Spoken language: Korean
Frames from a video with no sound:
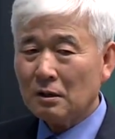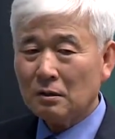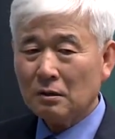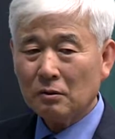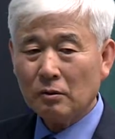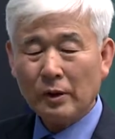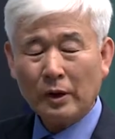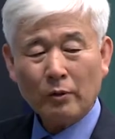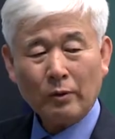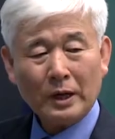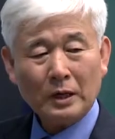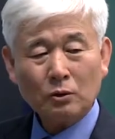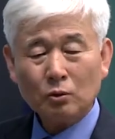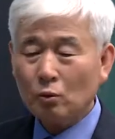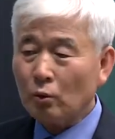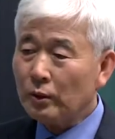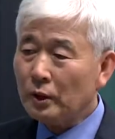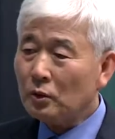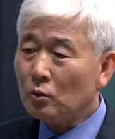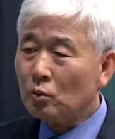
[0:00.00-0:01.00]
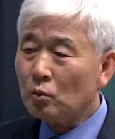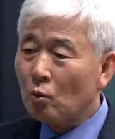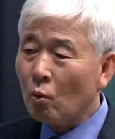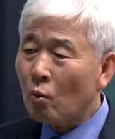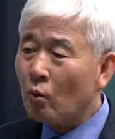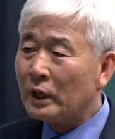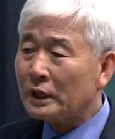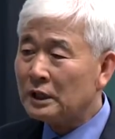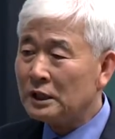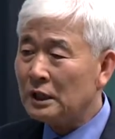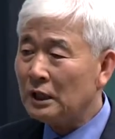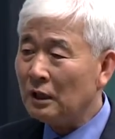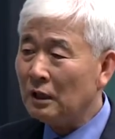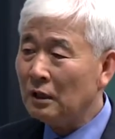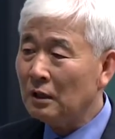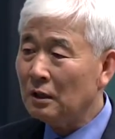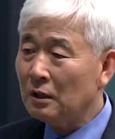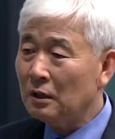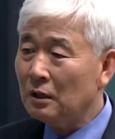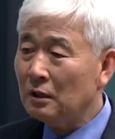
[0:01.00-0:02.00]
뇌 활동이 똑같지?
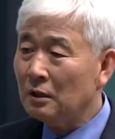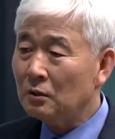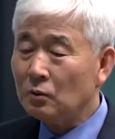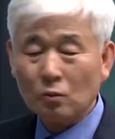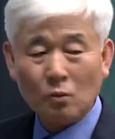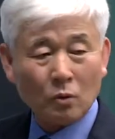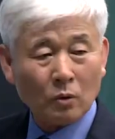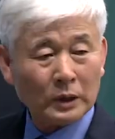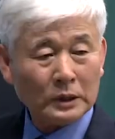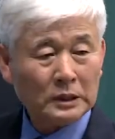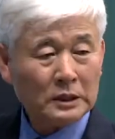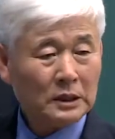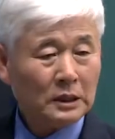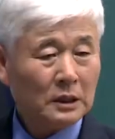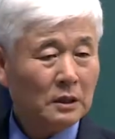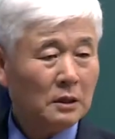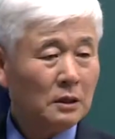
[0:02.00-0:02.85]
똑같지?